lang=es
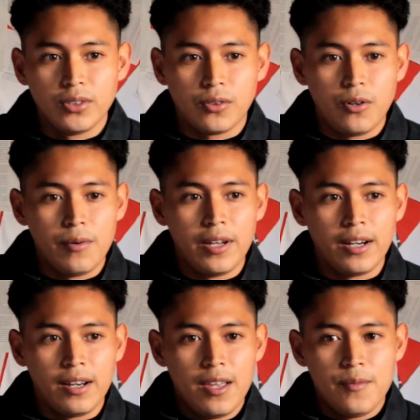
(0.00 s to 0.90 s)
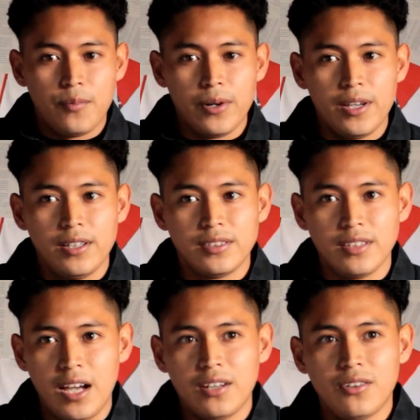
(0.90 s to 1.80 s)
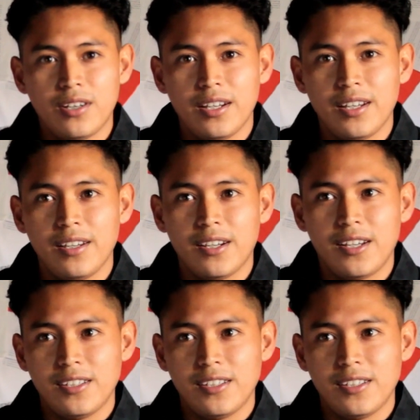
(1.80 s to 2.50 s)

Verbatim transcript: me tocó ver pues algo que,